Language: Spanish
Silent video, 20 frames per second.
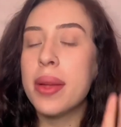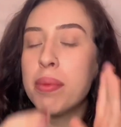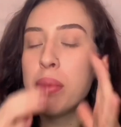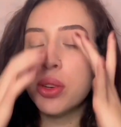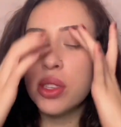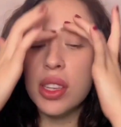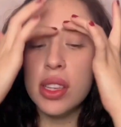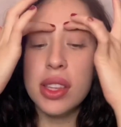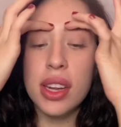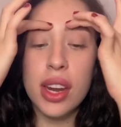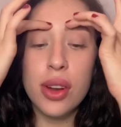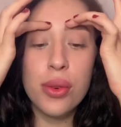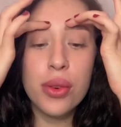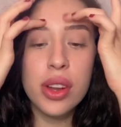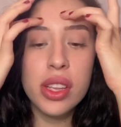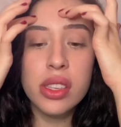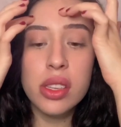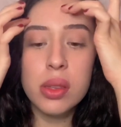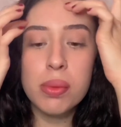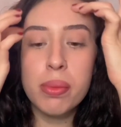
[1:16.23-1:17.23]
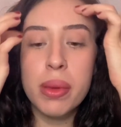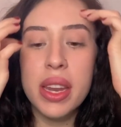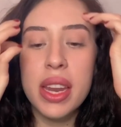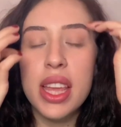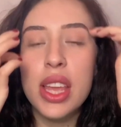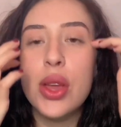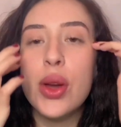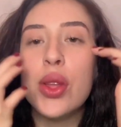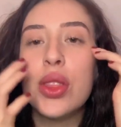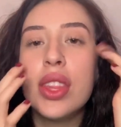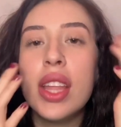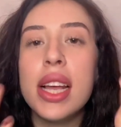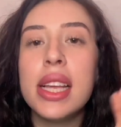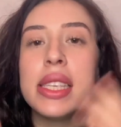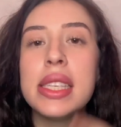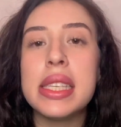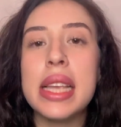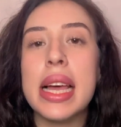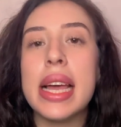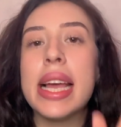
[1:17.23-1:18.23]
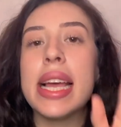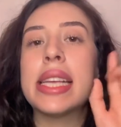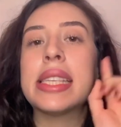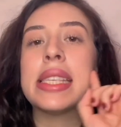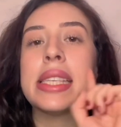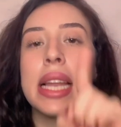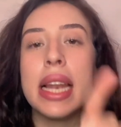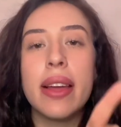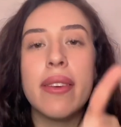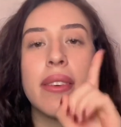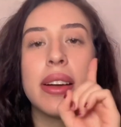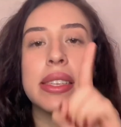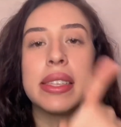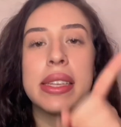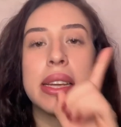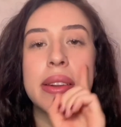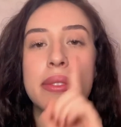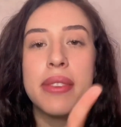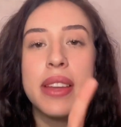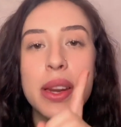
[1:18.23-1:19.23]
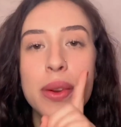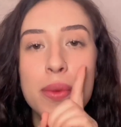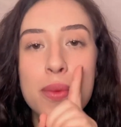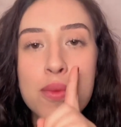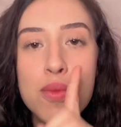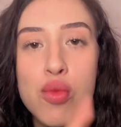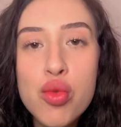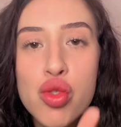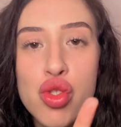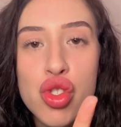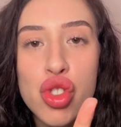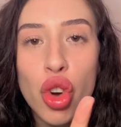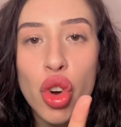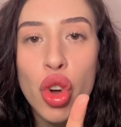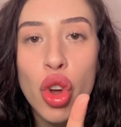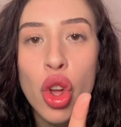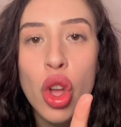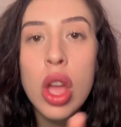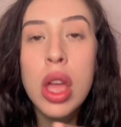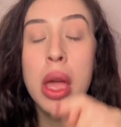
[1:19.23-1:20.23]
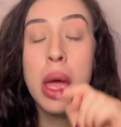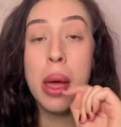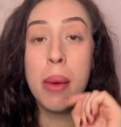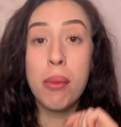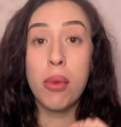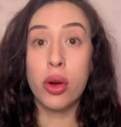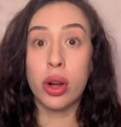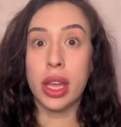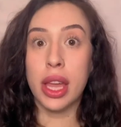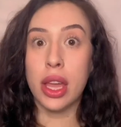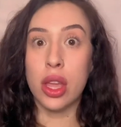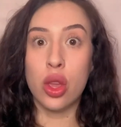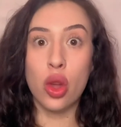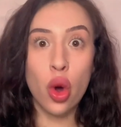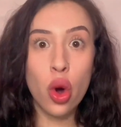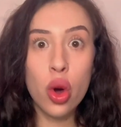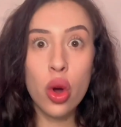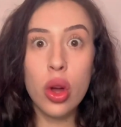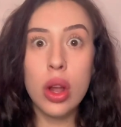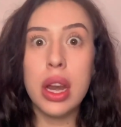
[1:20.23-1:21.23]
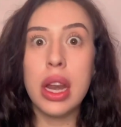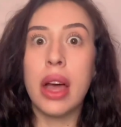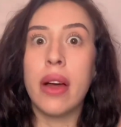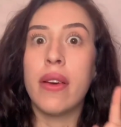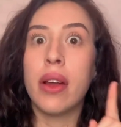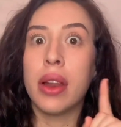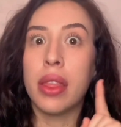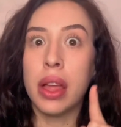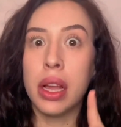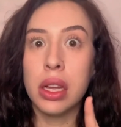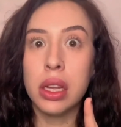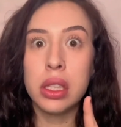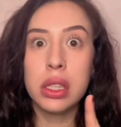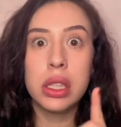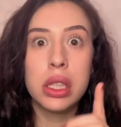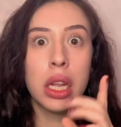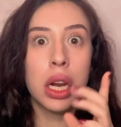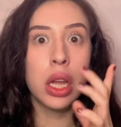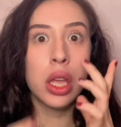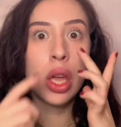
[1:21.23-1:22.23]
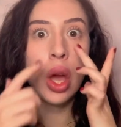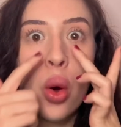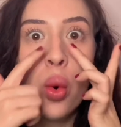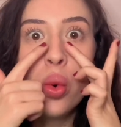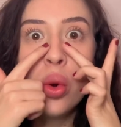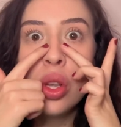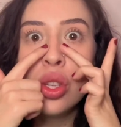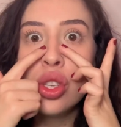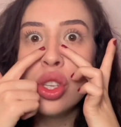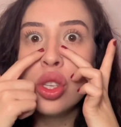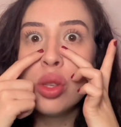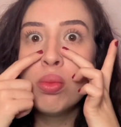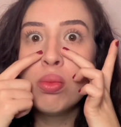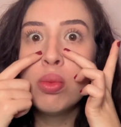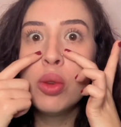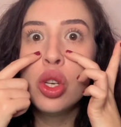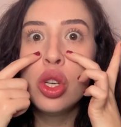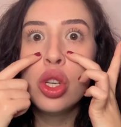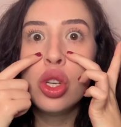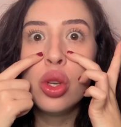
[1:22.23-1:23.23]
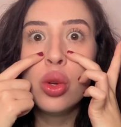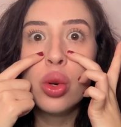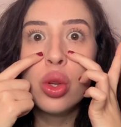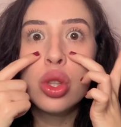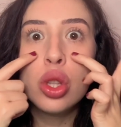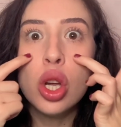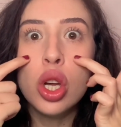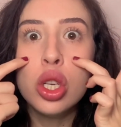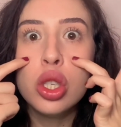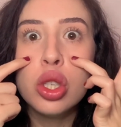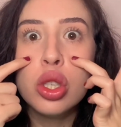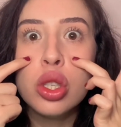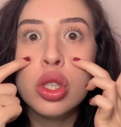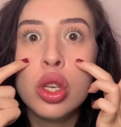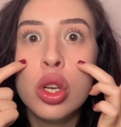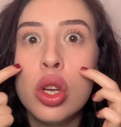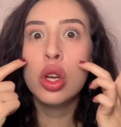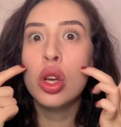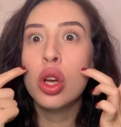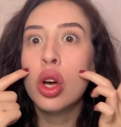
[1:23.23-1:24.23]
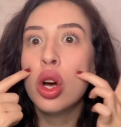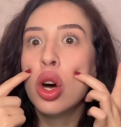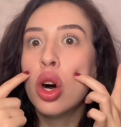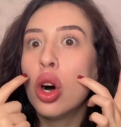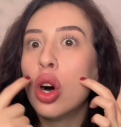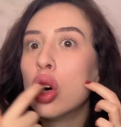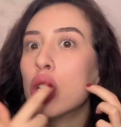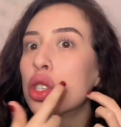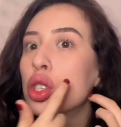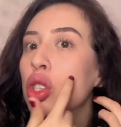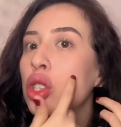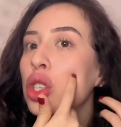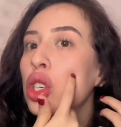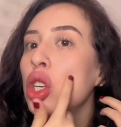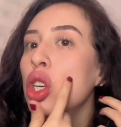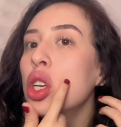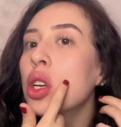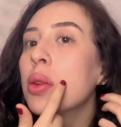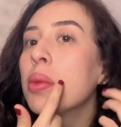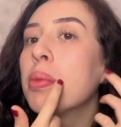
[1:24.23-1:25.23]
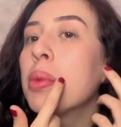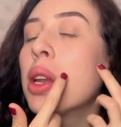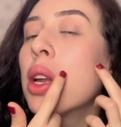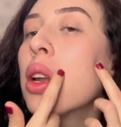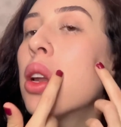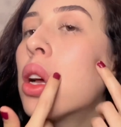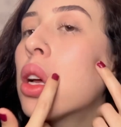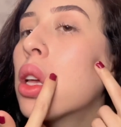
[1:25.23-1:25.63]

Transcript: si traen unas espinillotas, ese le va a servir mucho. Porque yo, la verdad, traía unas espinillotas Oh, sí, miren, aquí